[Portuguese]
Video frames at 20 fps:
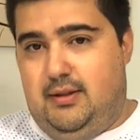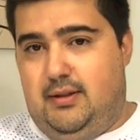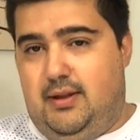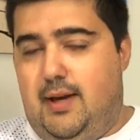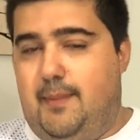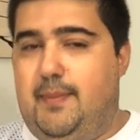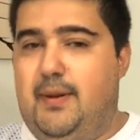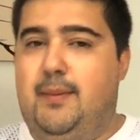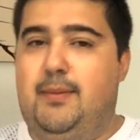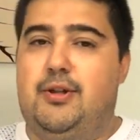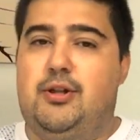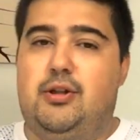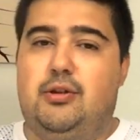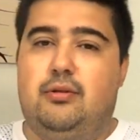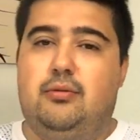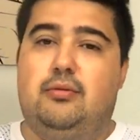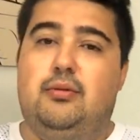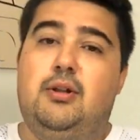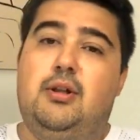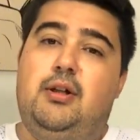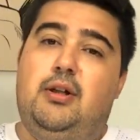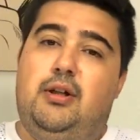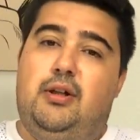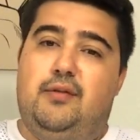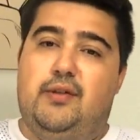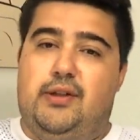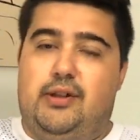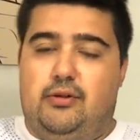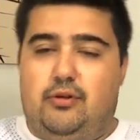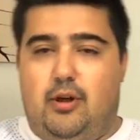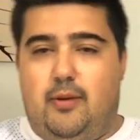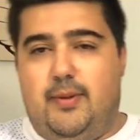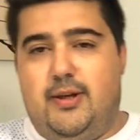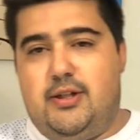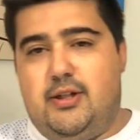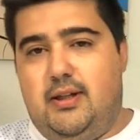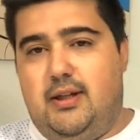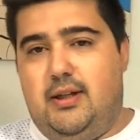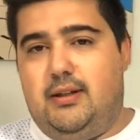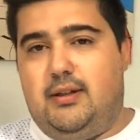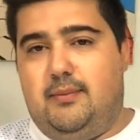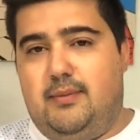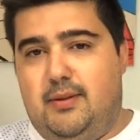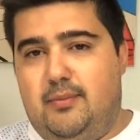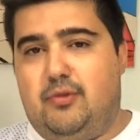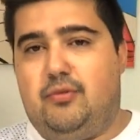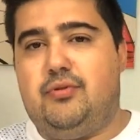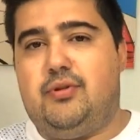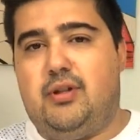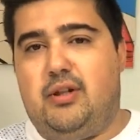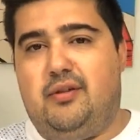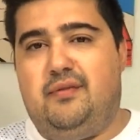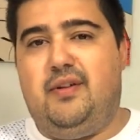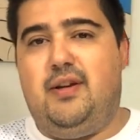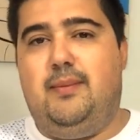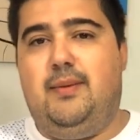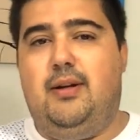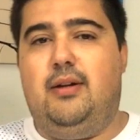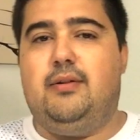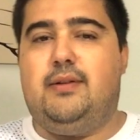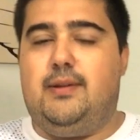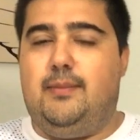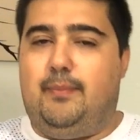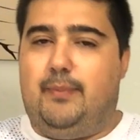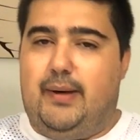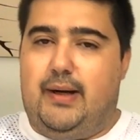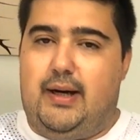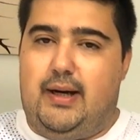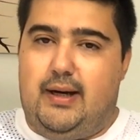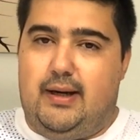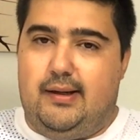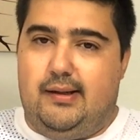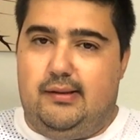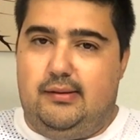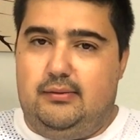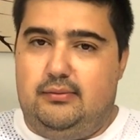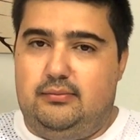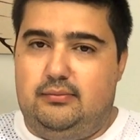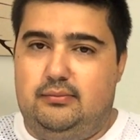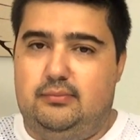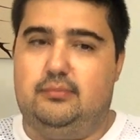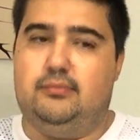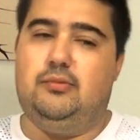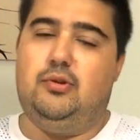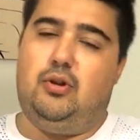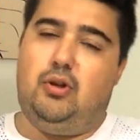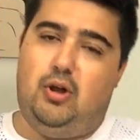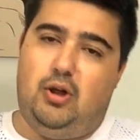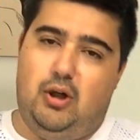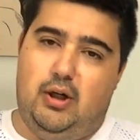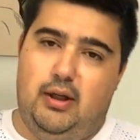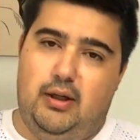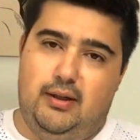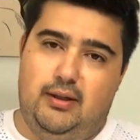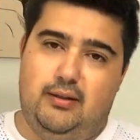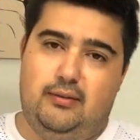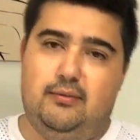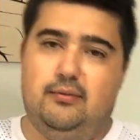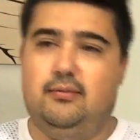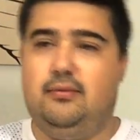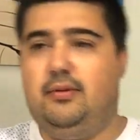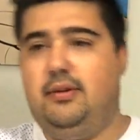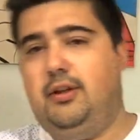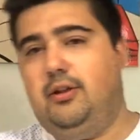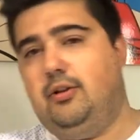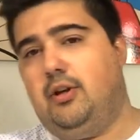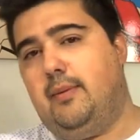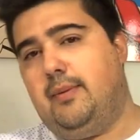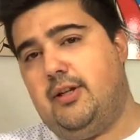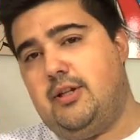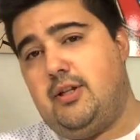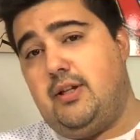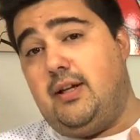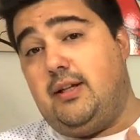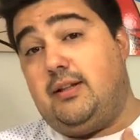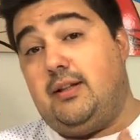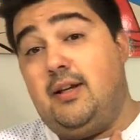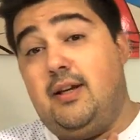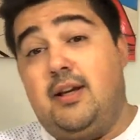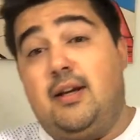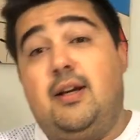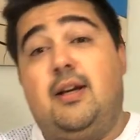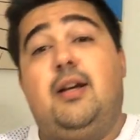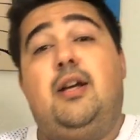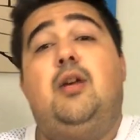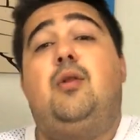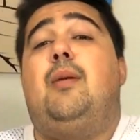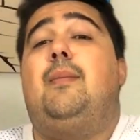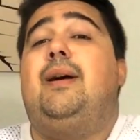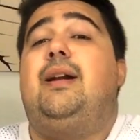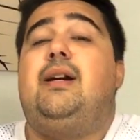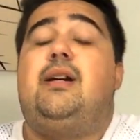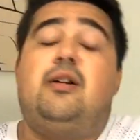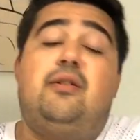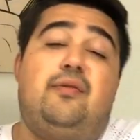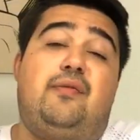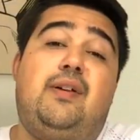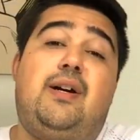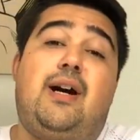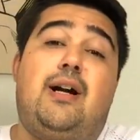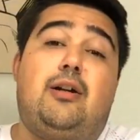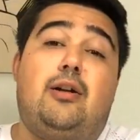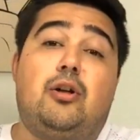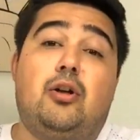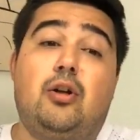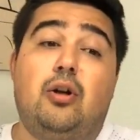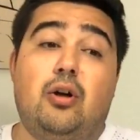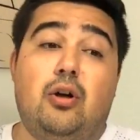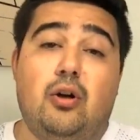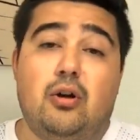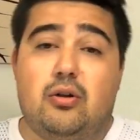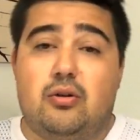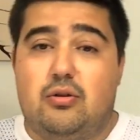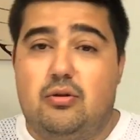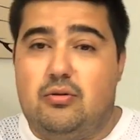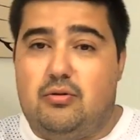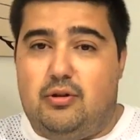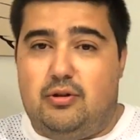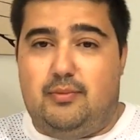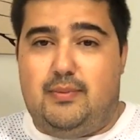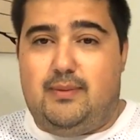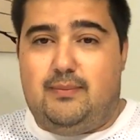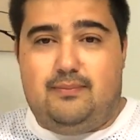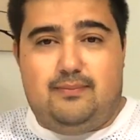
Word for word: É permitido que você dobre a direita mesmo com o sinal vermelho. Você para, olha e dobra a direita. E o americano fica louco quando